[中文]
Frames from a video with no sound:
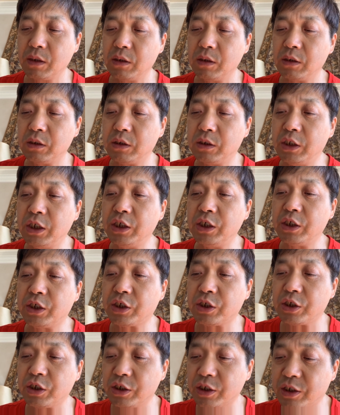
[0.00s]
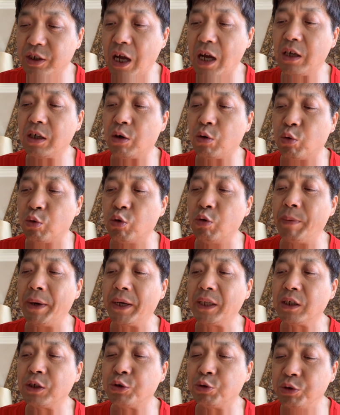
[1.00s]
第十三个，湖北的
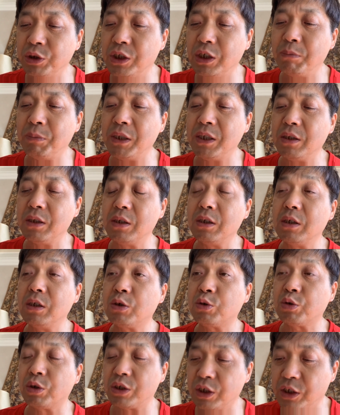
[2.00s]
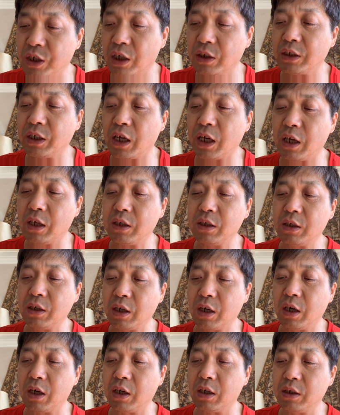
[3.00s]
徐继斌，说是强奸
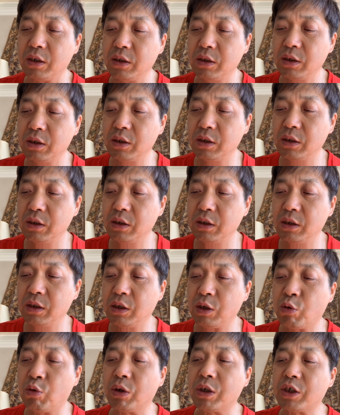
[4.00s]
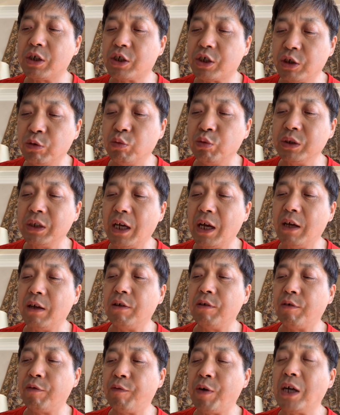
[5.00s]
啊。过了十五年，
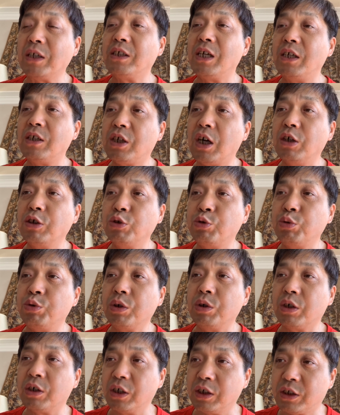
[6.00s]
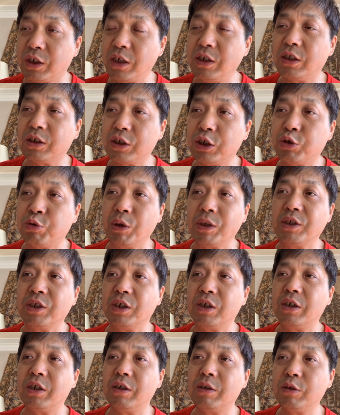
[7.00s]
发现证据和真正的血
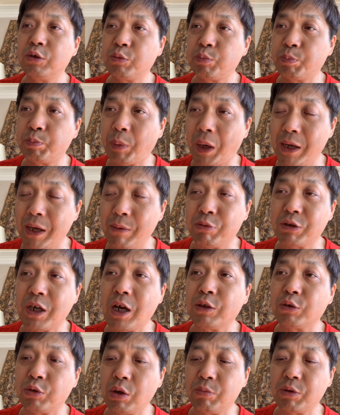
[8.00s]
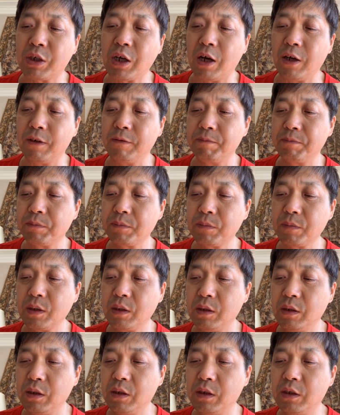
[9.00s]
型配不上，对不上，
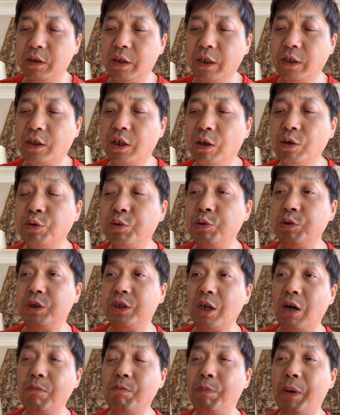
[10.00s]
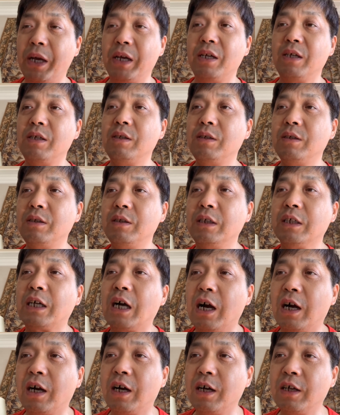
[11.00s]
这证据相悖。你
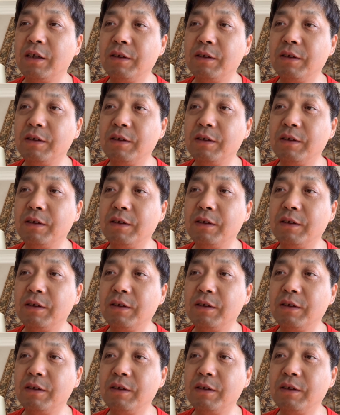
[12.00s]
看看，